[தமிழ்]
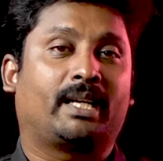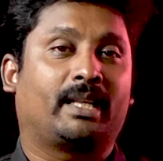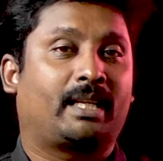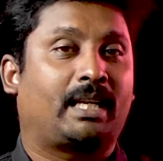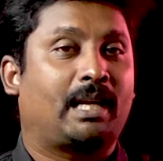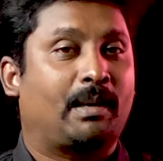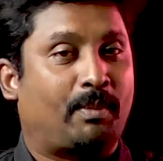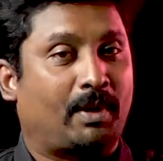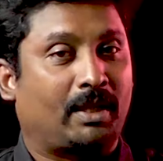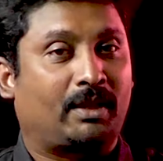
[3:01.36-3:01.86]

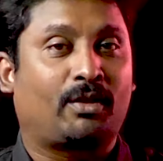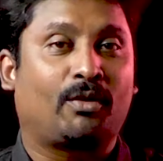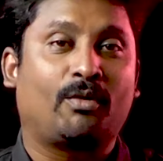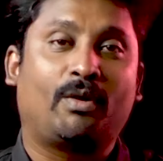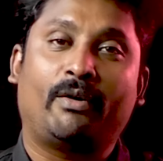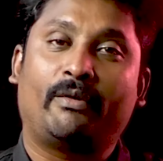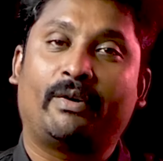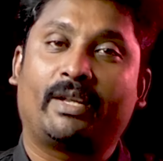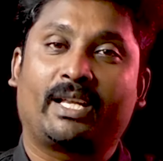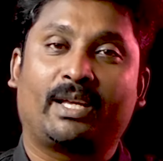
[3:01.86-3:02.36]
கிட்டத்தட்ட பத்து
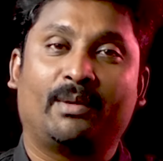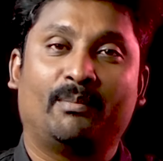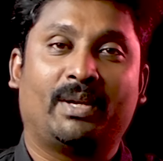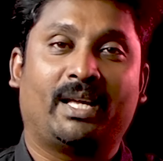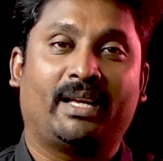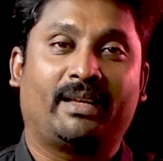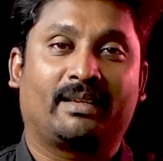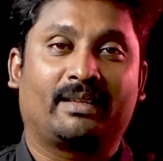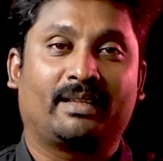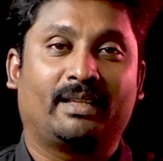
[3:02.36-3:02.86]
ரூபா வரைக்கும்
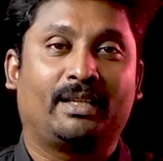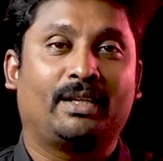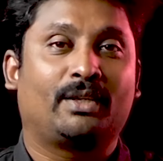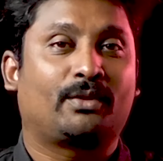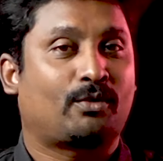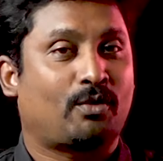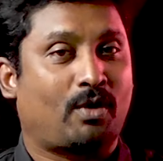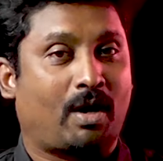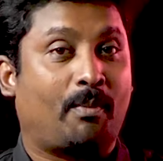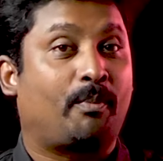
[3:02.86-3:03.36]
தான் இருந்தது
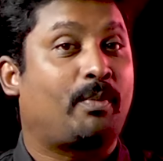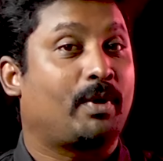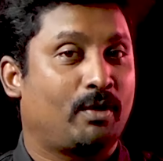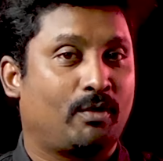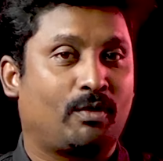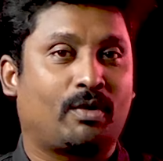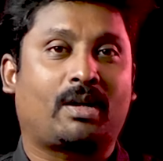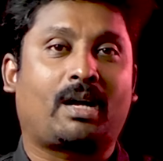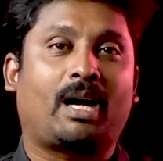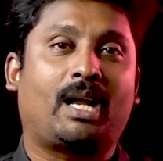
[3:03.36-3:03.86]
ஸோ அப்படி
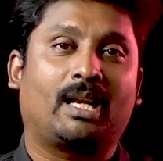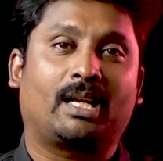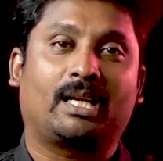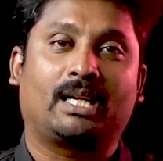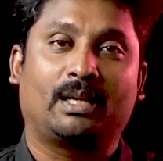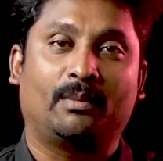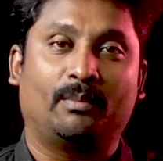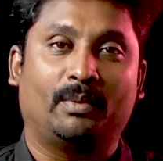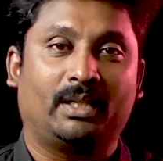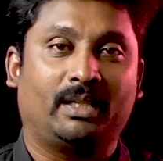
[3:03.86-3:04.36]
ஒரு
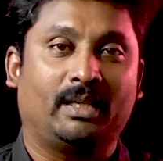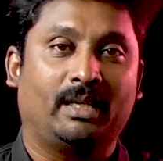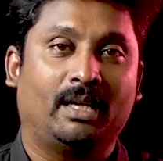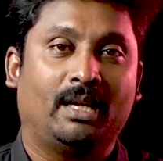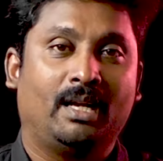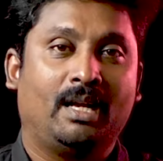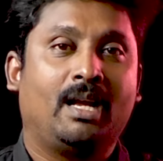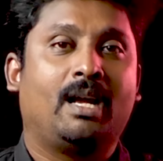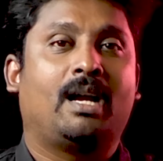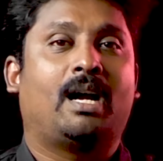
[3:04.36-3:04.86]
காலகட்டம் அது
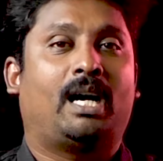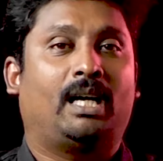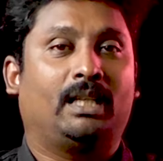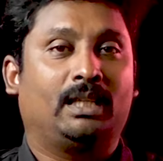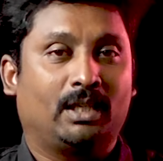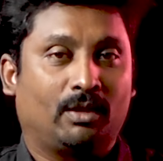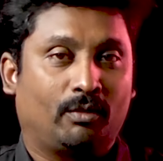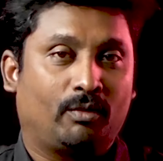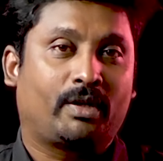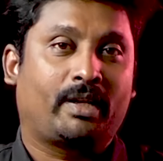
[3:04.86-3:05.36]

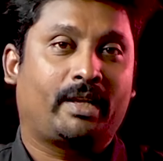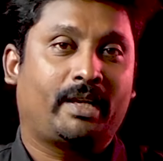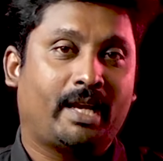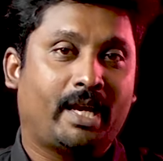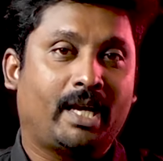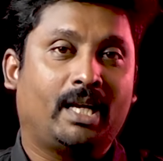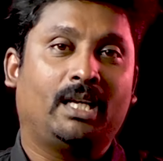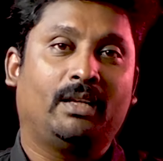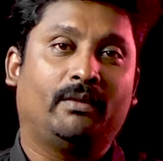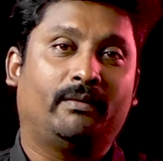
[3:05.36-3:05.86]
அந்த ஒரு
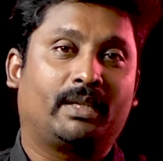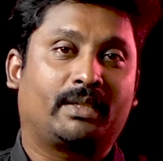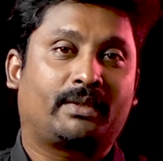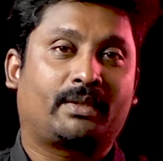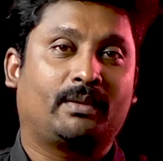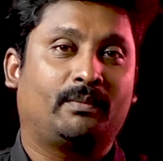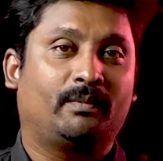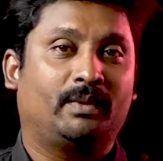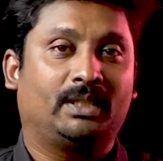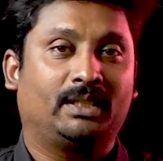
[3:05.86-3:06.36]
ஏழு
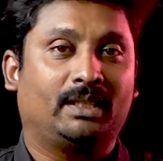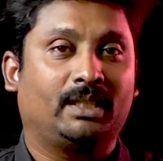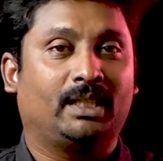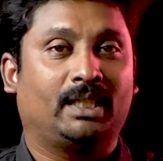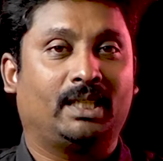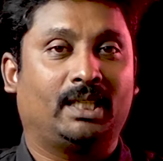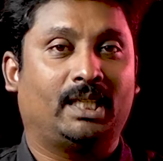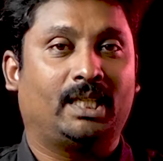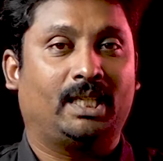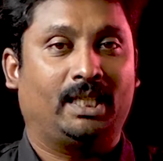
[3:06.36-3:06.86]
வருஷம் வந்து
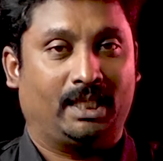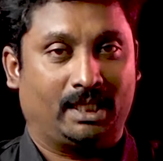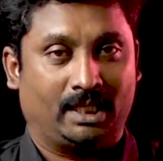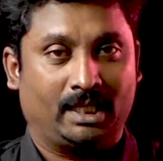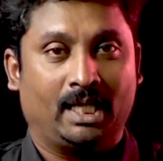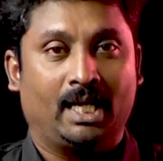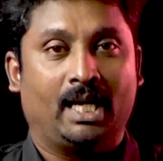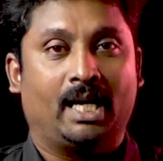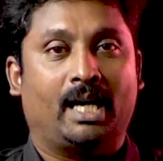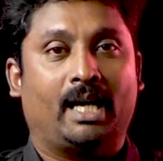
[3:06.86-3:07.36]

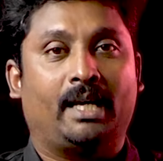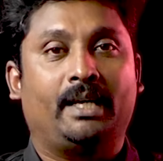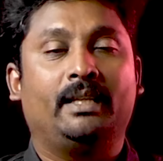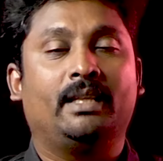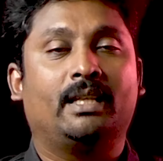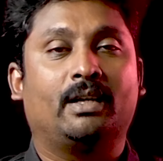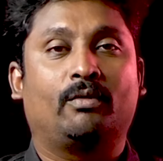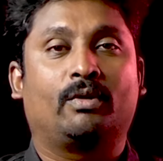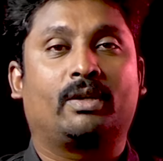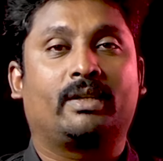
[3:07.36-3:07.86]

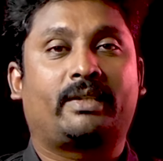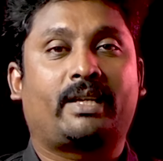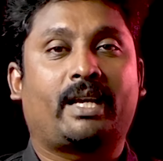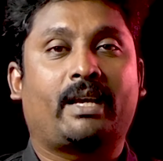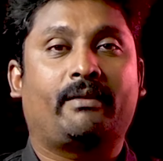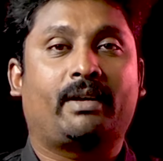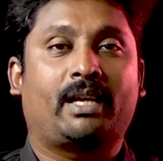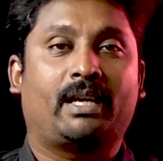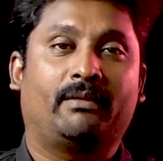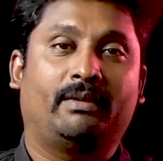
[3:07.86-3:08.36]
இந்த ஒரு
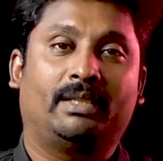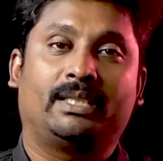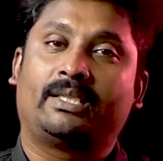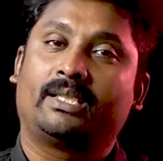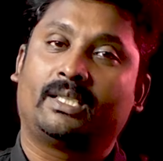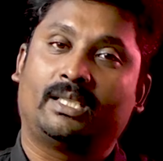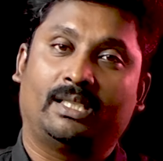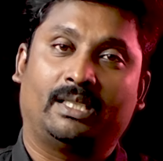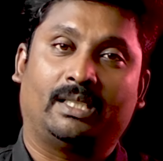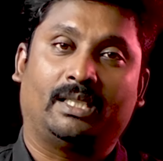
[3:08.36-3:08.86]
சேவையை
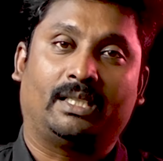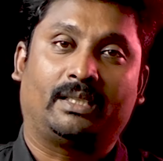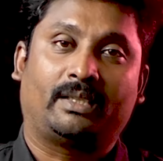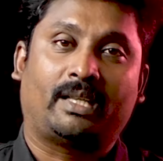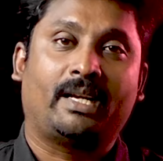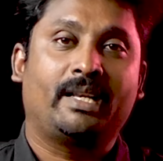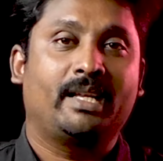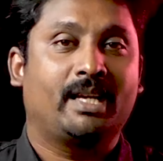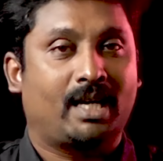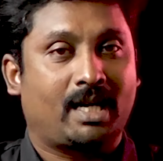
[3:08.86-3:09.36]
வச்சு
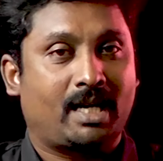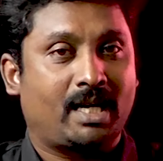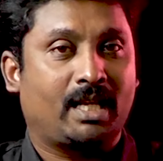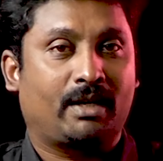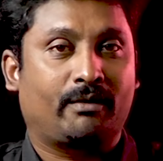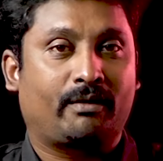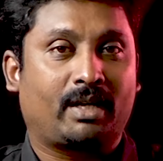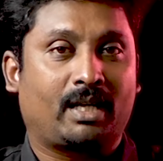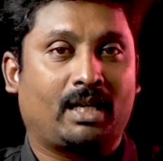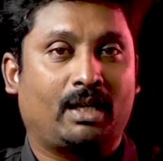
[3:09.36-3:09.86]
தனியார்
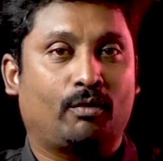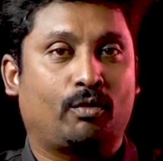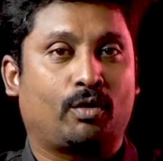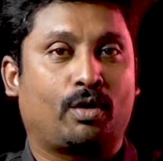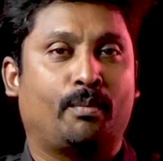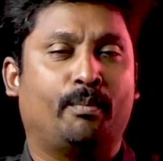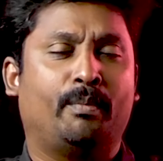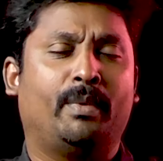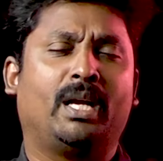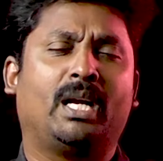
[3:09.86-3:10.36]
நிறுவனங்கள்
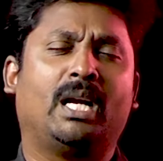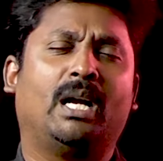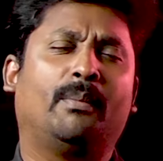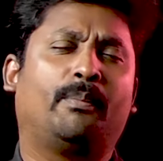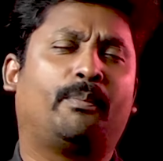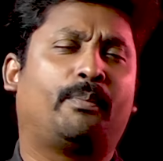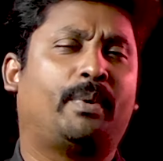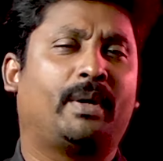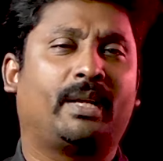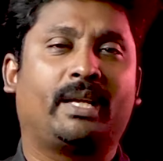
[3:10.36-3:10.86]
ஒரு
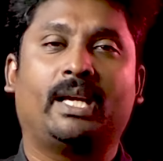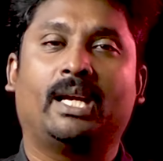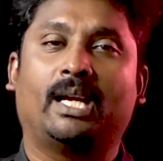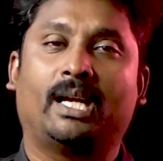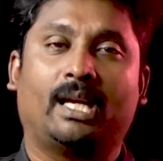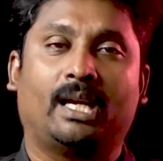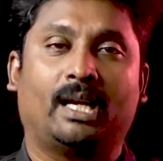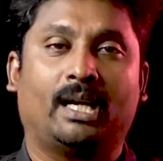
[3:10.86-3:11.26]
மிகப்பெரிய